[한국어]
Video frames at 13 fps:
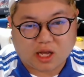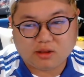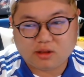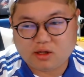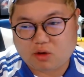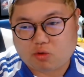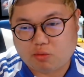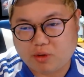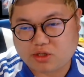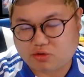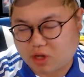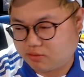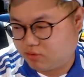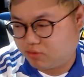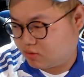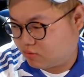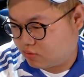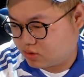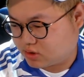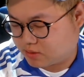안드레 고메스도 안
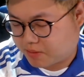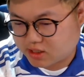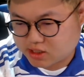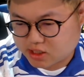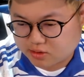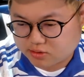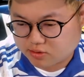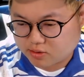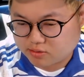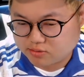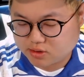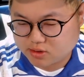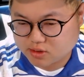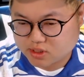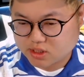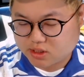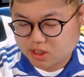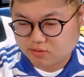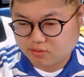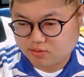되고 그래서 바르샤 같은 경우는
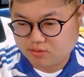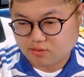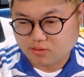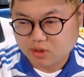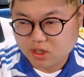진짜로